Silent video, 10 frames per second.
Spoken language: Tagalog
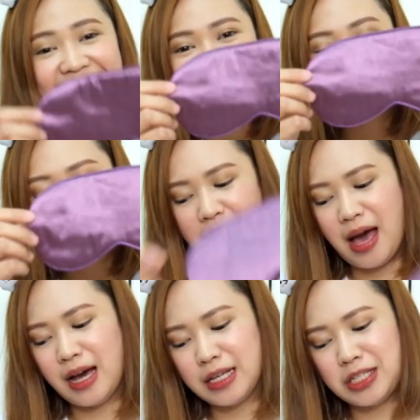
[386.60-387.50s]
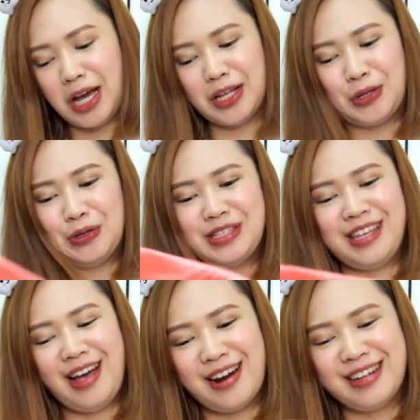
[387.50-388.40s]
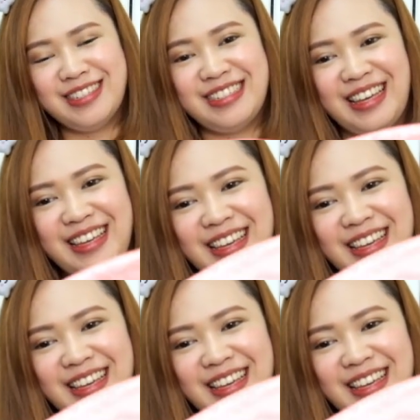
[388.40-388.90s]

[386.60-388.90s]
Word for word: Si Mang, tsaka si RJ.